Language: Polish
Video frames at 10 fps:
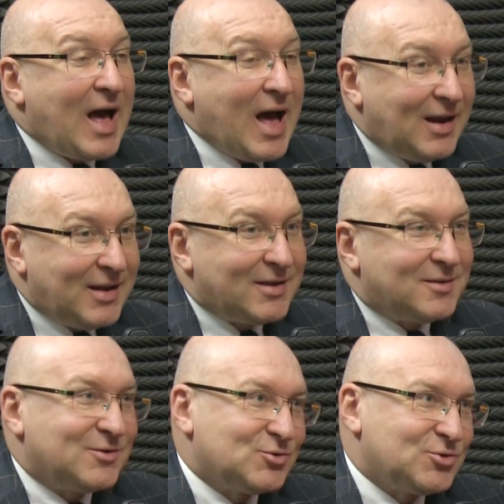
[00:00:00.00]

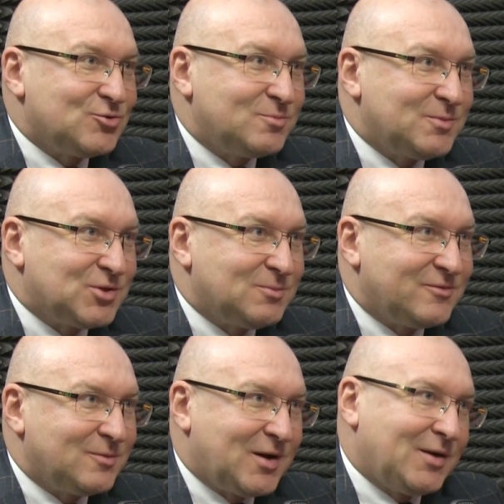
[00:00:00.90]
ale e, życzyłbym,
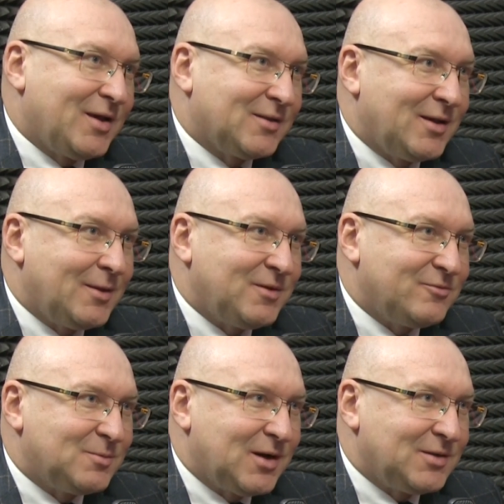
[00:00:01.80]
żeby wybrali jak
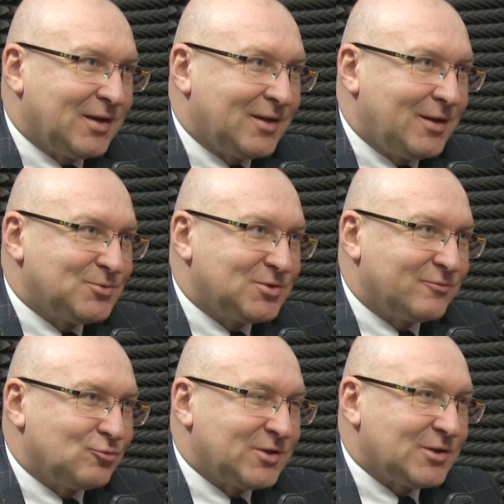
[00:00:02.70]
najlepiej, wybrali jak
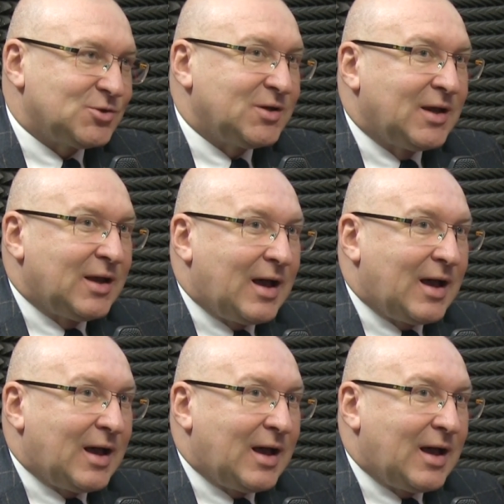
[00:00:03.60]
najlepszych włodarzy,